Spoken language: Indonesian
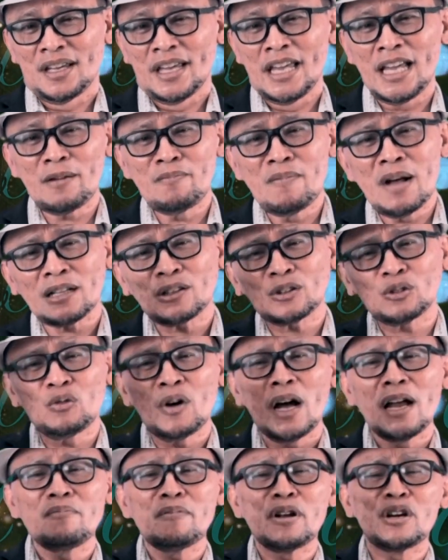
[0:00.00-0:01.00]
Hikmat
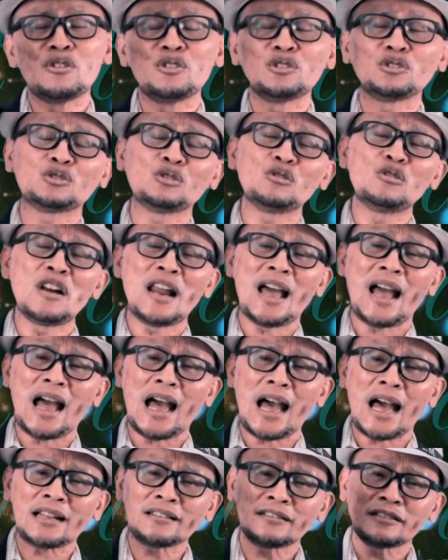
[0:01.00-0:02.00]
Tuhan menuntun
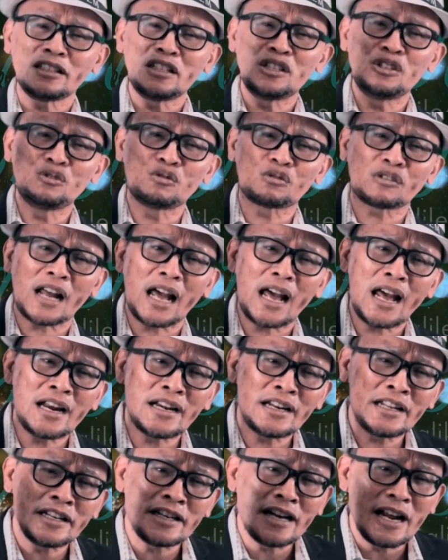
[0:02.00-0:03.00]
hati
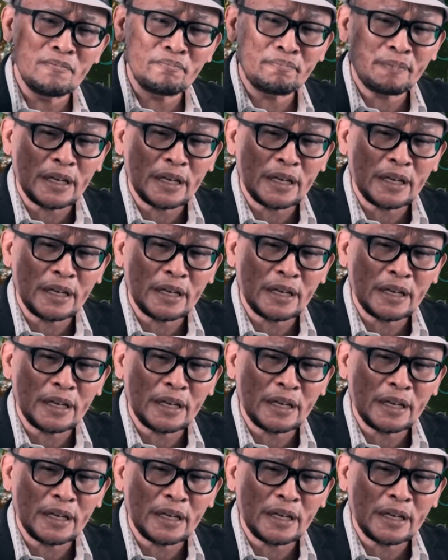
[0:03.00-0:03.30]
nurani dan